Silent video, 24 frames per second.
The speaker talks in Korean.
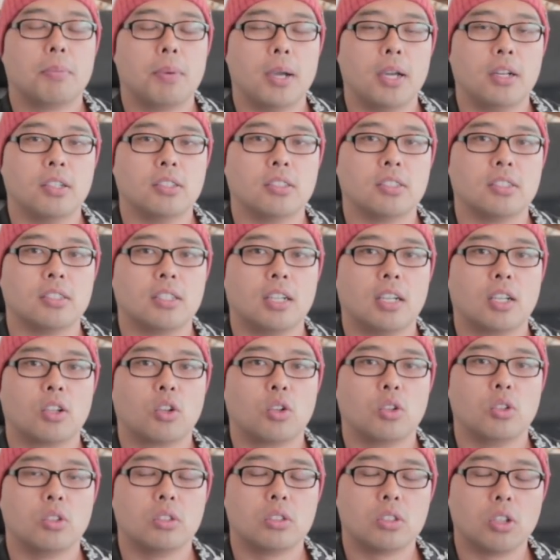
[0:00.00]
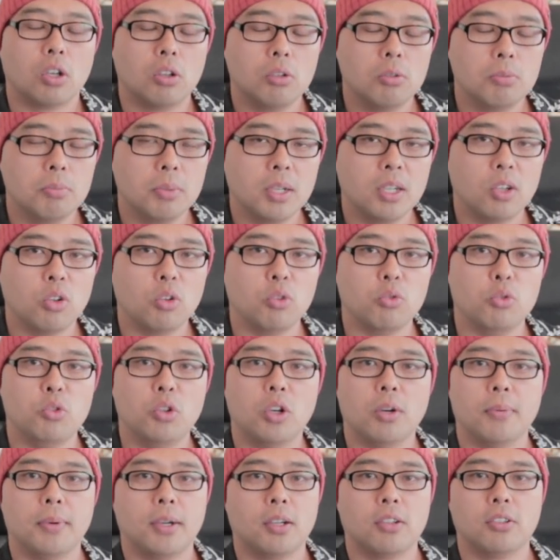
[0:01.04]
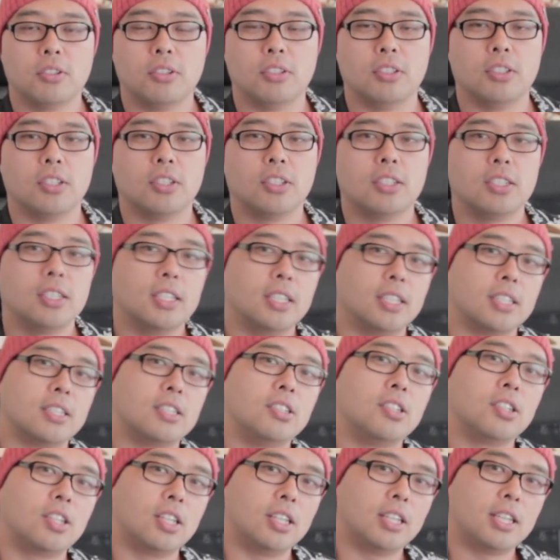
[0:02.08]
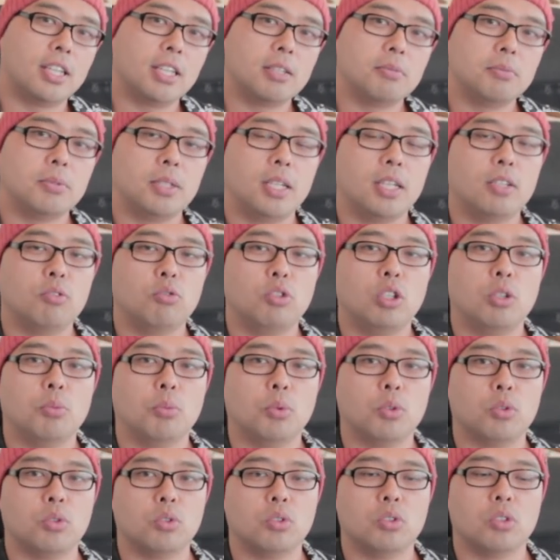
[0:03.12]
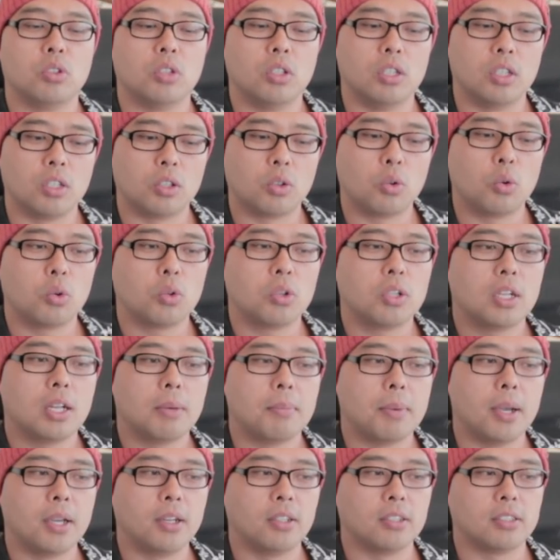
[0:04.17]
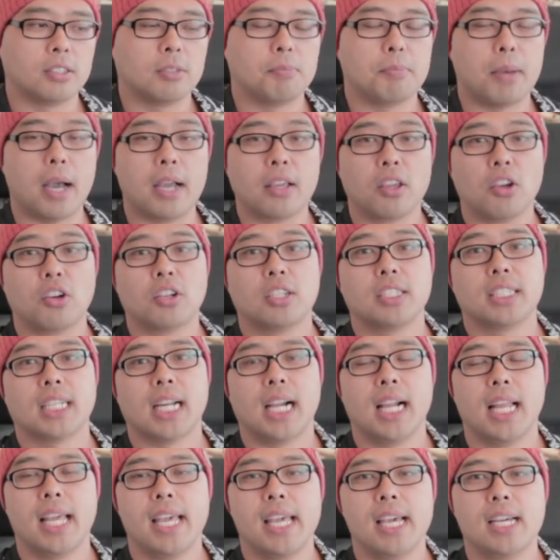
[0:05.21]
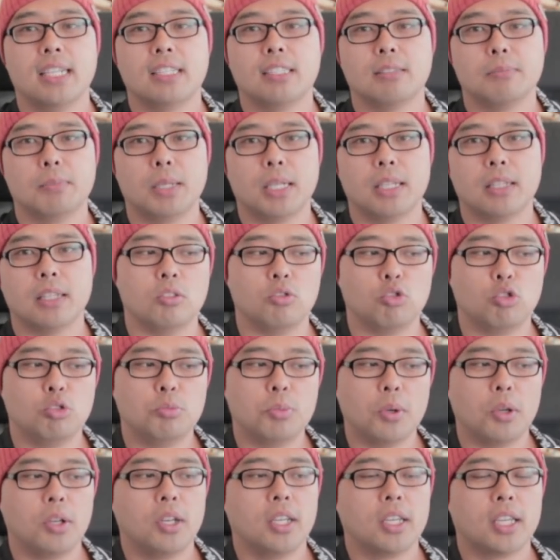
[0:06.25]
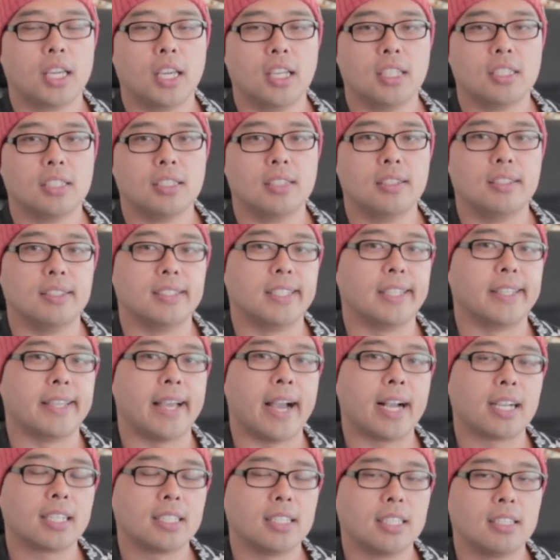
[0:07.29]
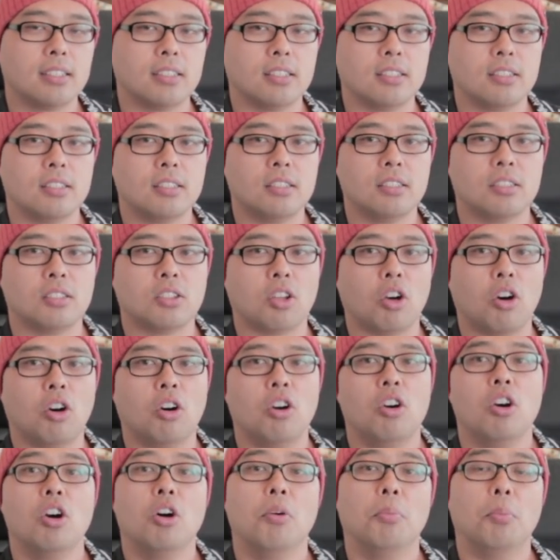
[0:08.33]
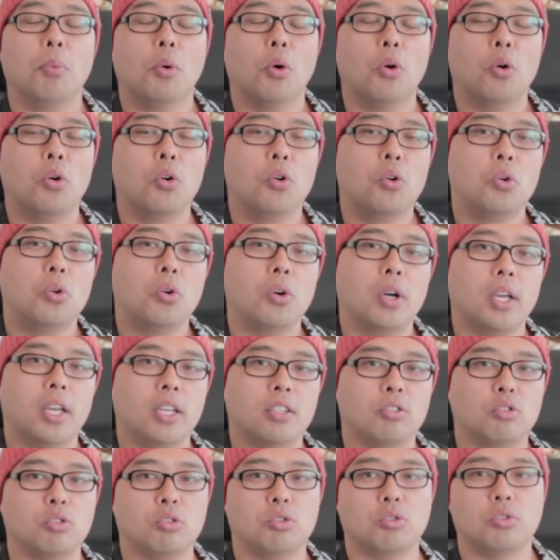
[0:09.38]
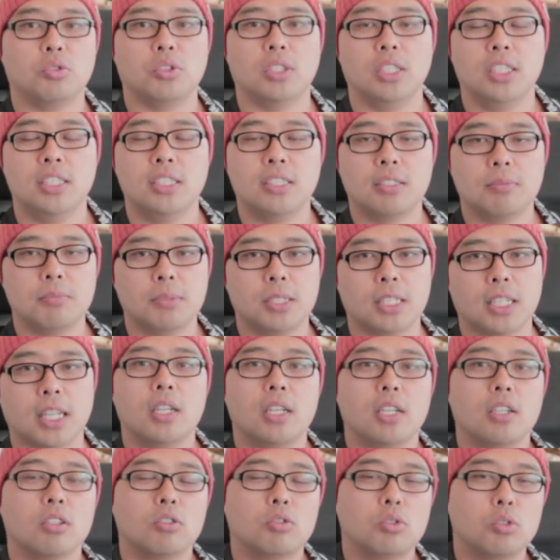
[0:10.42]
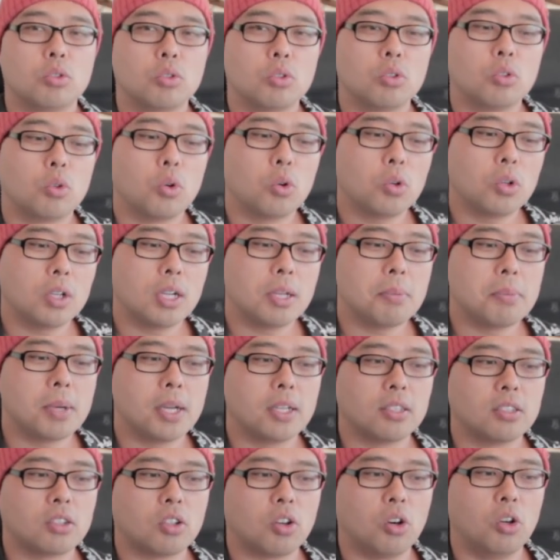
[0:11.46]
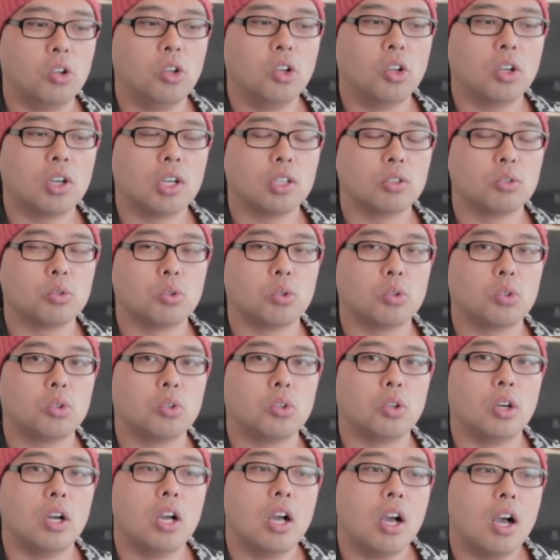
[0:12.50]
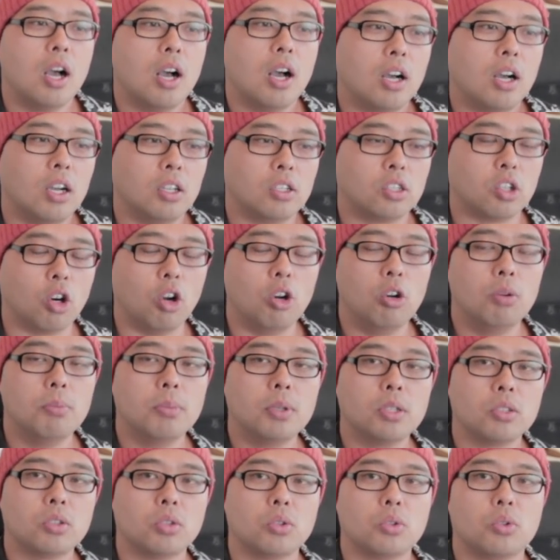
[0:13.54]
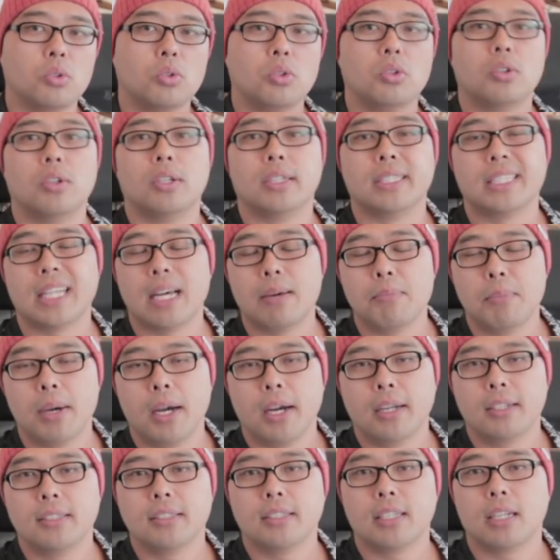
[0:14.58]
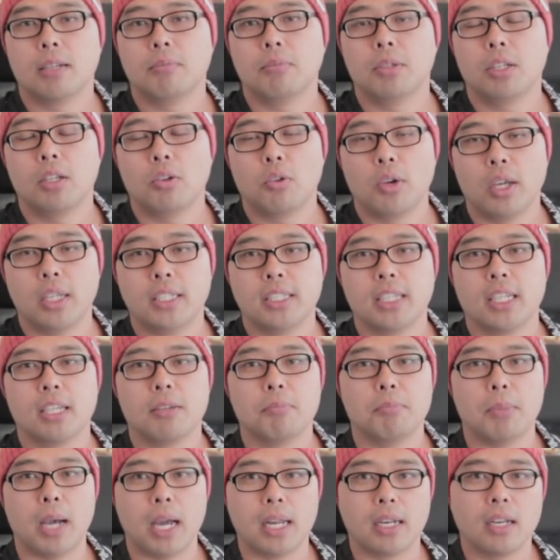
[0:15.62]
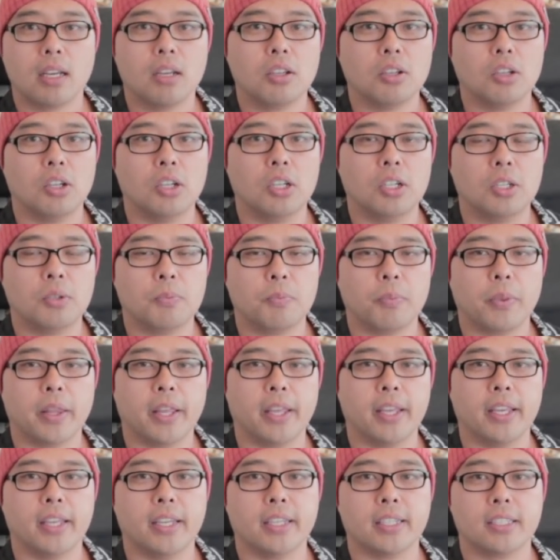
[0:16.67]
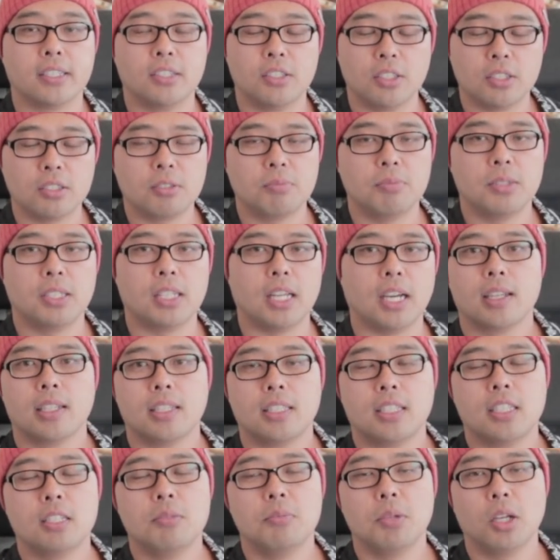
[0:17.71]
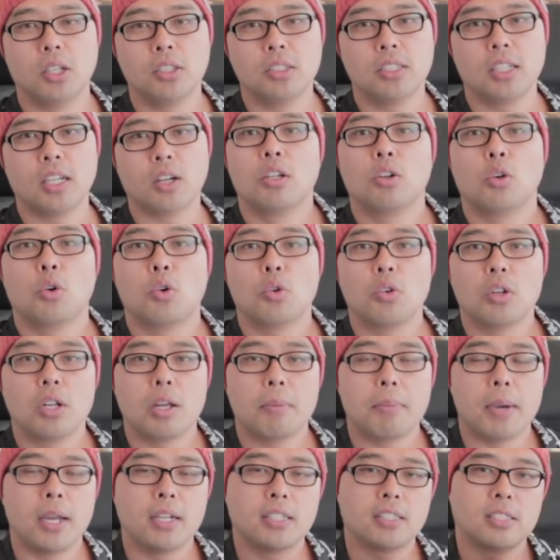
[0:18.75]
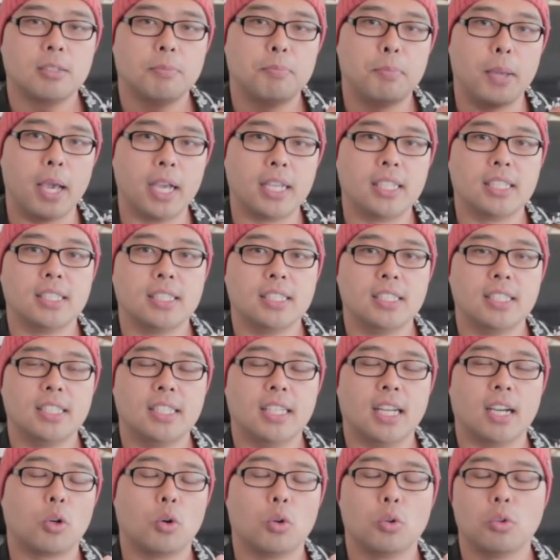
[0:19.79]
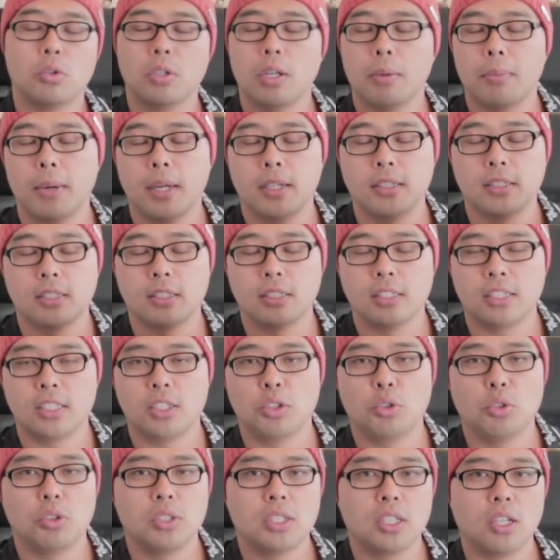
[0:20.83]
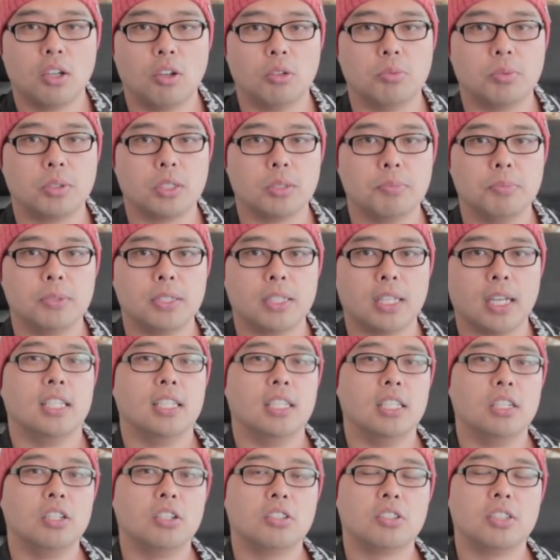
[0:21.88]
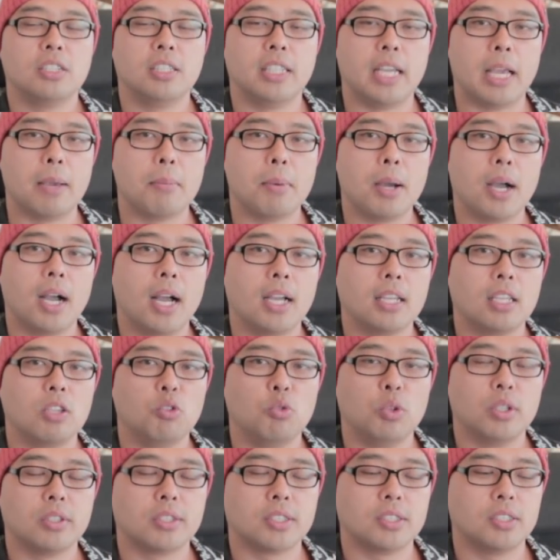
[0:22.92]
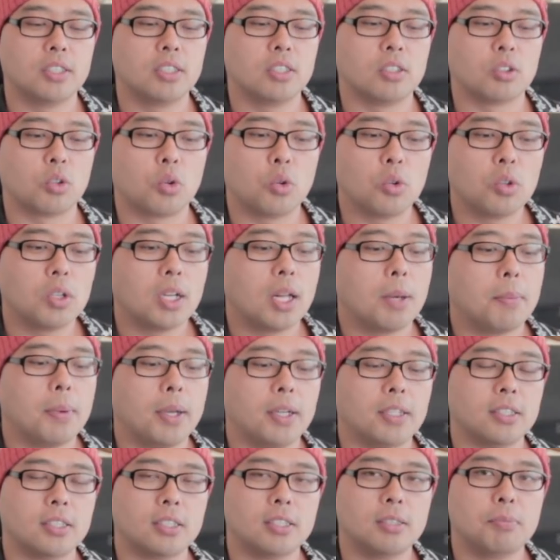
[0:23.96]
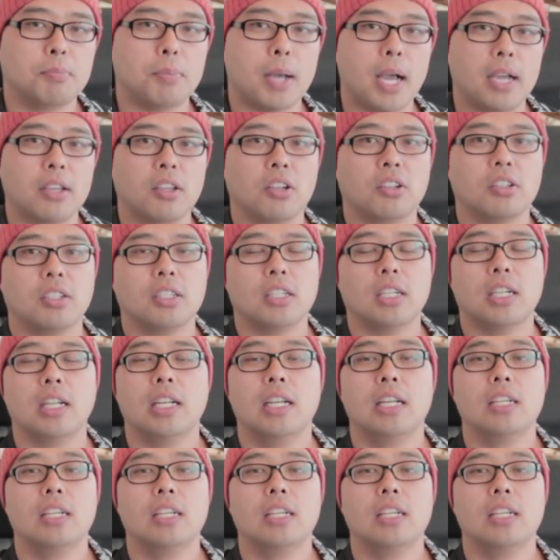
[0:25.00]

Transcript: 바이러스가 정말로 위험하거든요. 예, 그렇기 때문에 우리 모두 예, 코로나 바이러스 방역을 잘 해야지만 주변에 계신 이제 약자들을 더 보호해 줄 수 있습니다. 그리고 코로나 바이러스 걸려가지고도 젊어서도 사망하는 사람들이 굉장히 많아요. 예, 그렇습니다. 지금 현재 코로나 바이러스 백신이나 코로나 바이러스 치료제가 없습니다. 이것을 예방하기 위해서는 코로나 바이러스 방역을